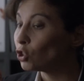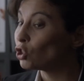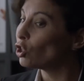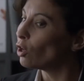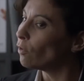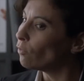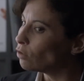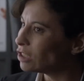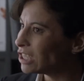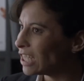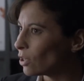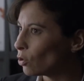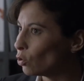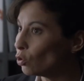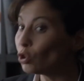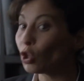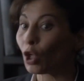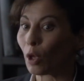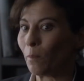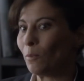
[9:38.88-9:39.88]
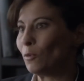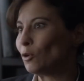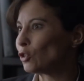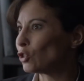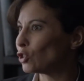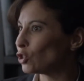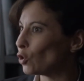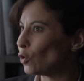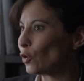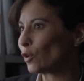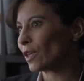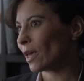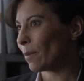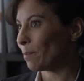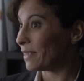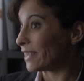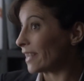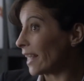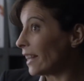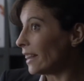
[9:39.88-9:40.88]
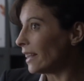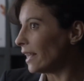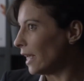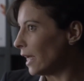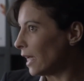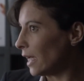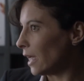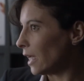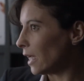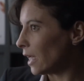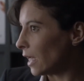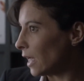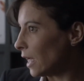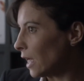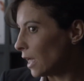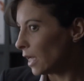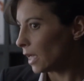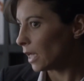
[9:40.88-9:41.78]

Sono a sua disposizione, signor capitano.